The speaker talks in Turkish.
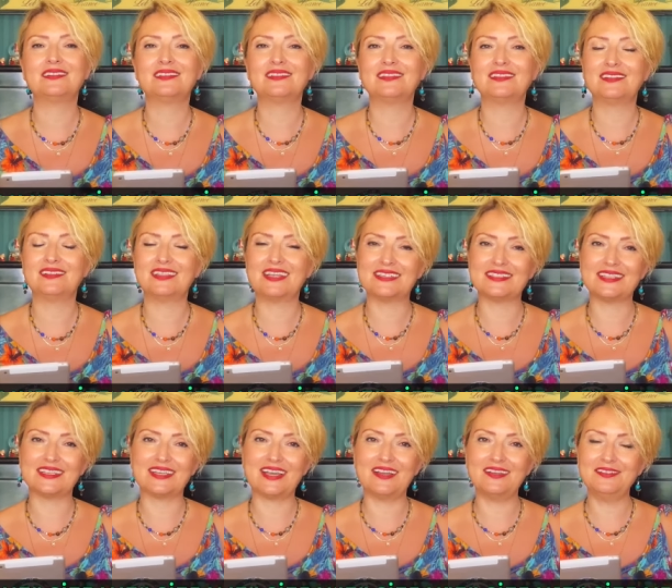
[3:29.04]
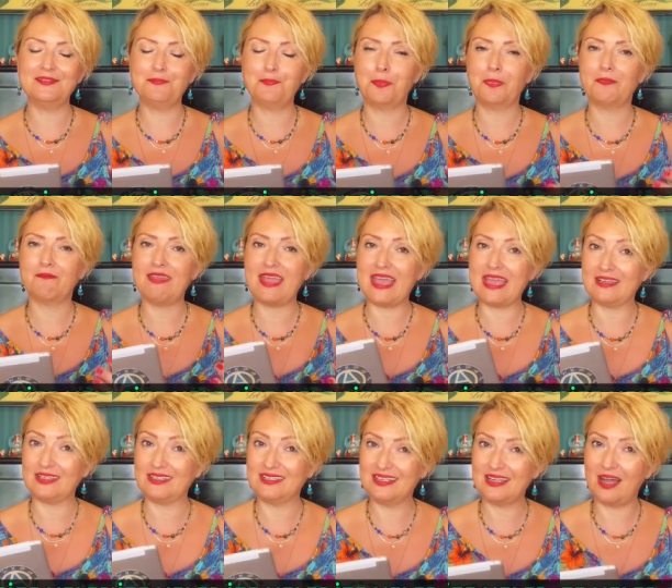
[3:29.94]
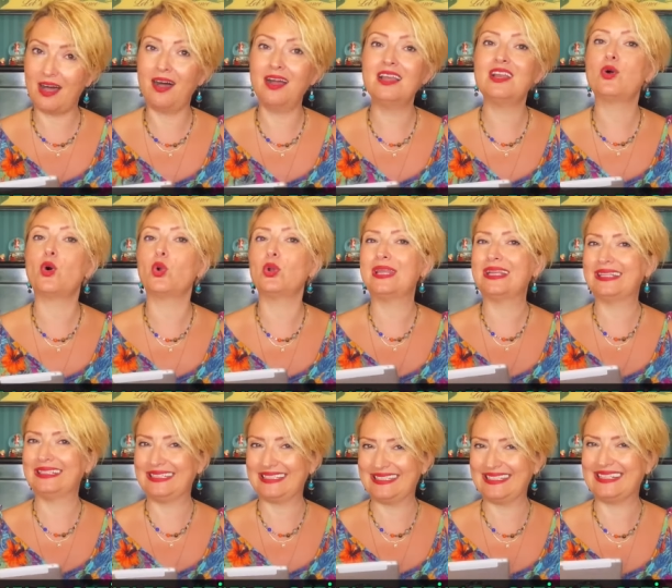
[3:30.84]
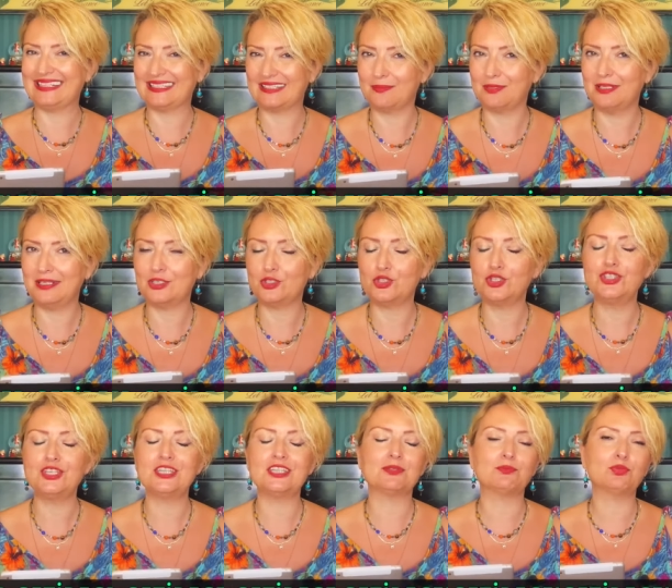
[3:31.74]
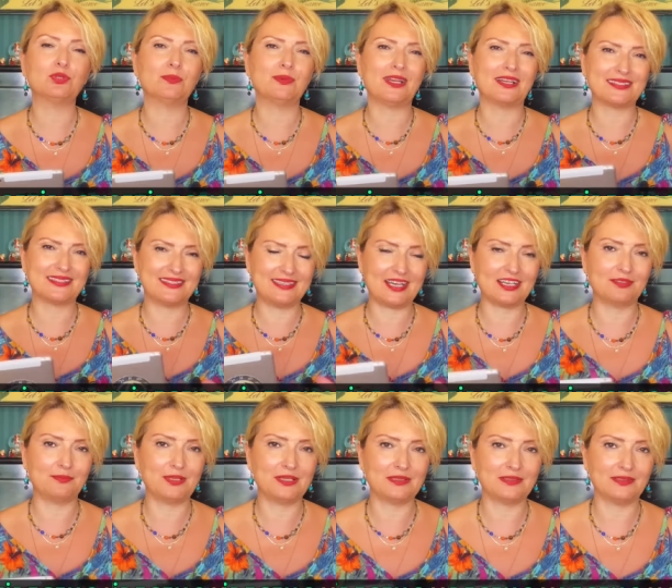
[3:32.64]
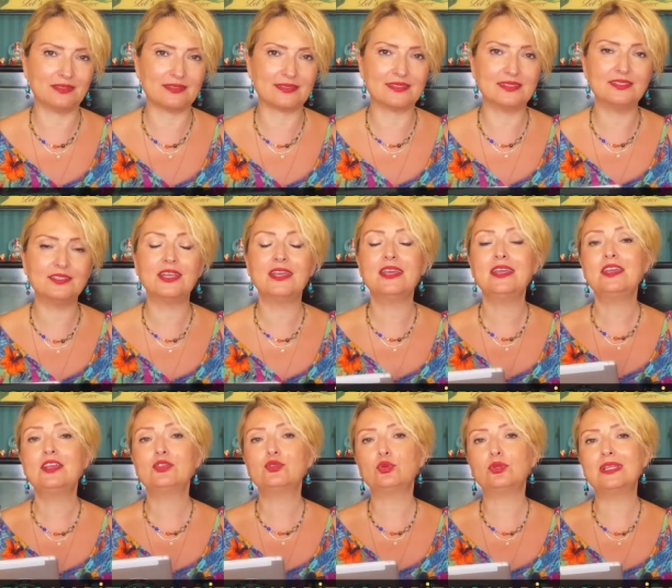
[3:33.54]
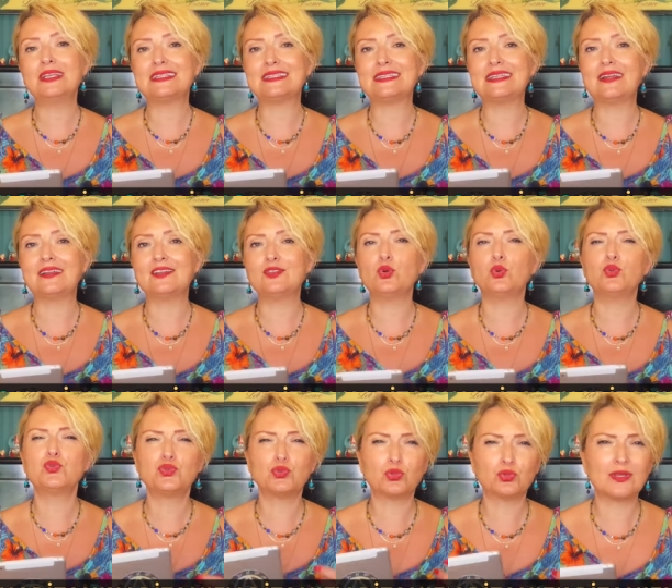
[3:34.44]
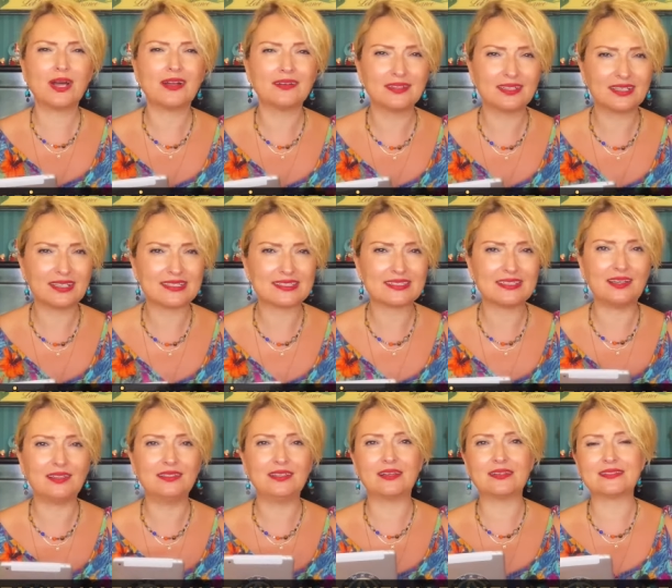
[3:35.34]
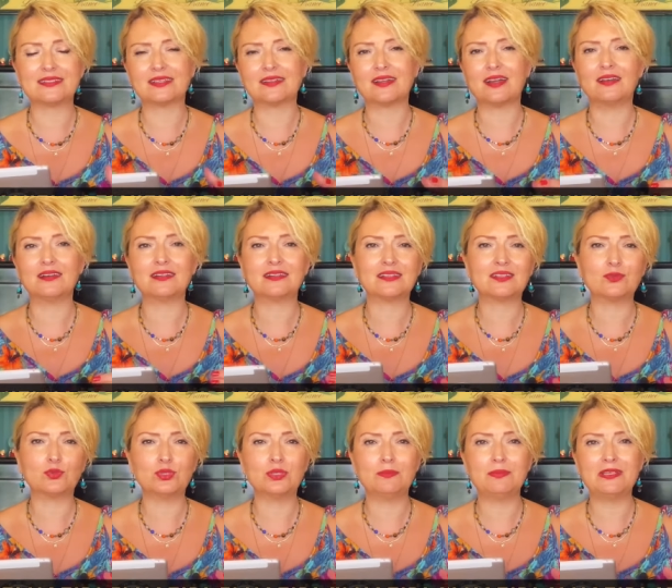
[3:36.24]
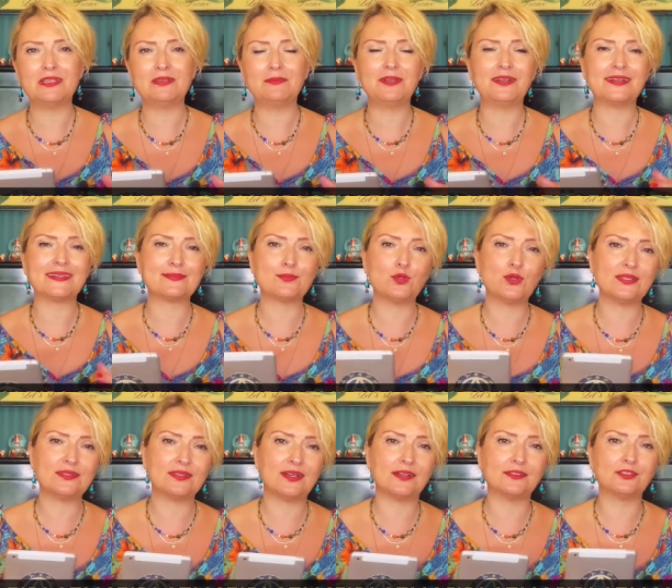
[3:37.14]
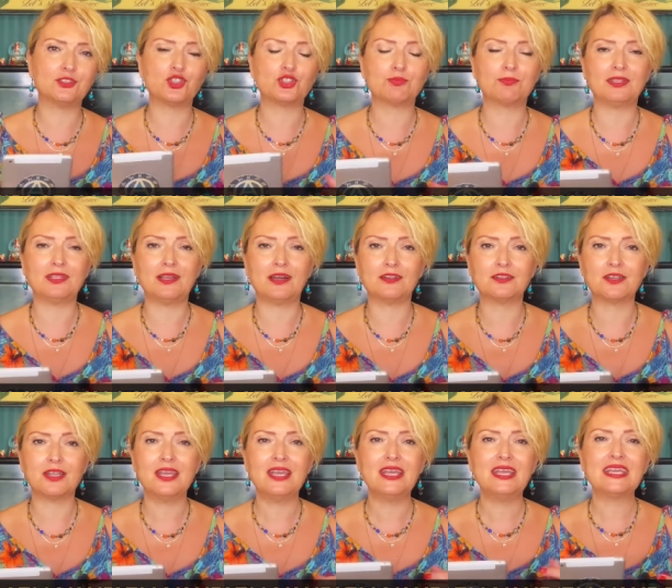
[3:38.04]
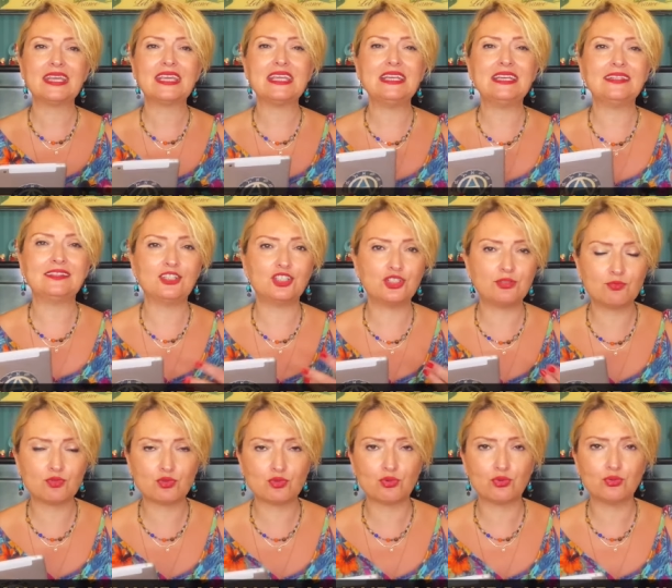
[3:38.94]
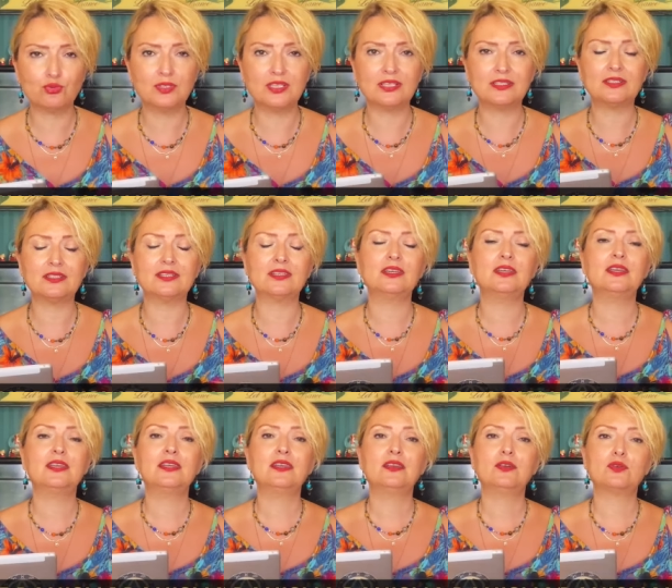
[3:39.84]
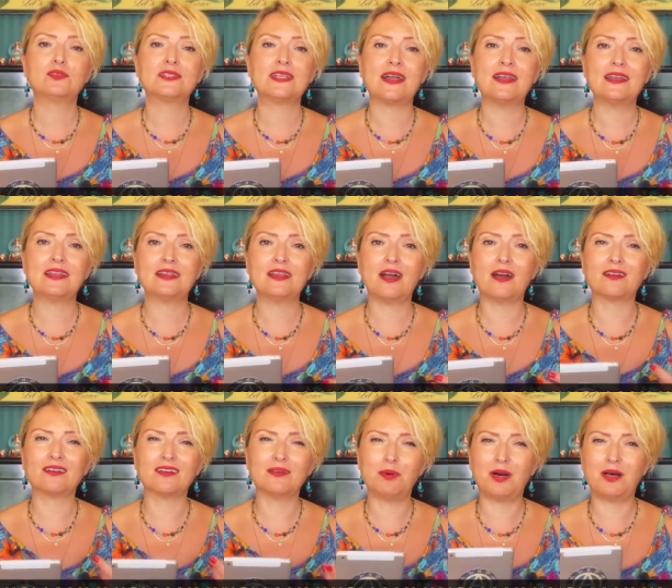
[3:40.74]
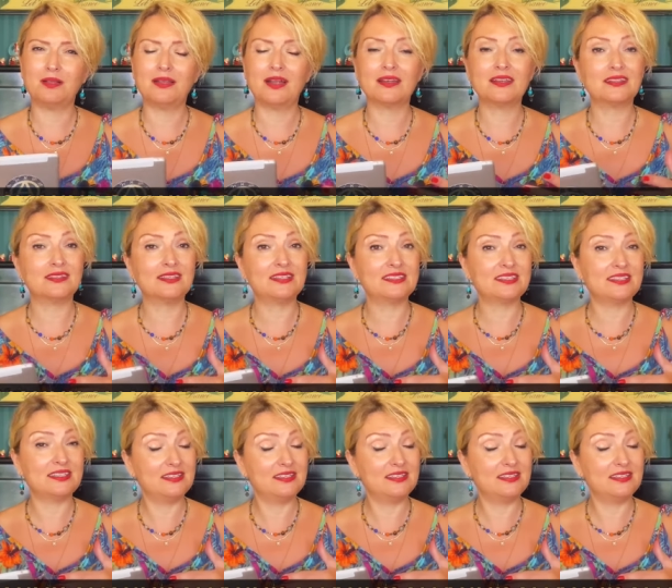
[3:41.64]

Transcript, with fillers: e, gezegen ve Algol yıldızıyla da birleşeceği için bu da biraz sert bir yıldızdır. Dolayısıyla hani yolculuklarda kazalar, sakarlıklar olabilir. Biraz böyle tartışmalar, iletişim sorunları, özellikle akrabalar ya da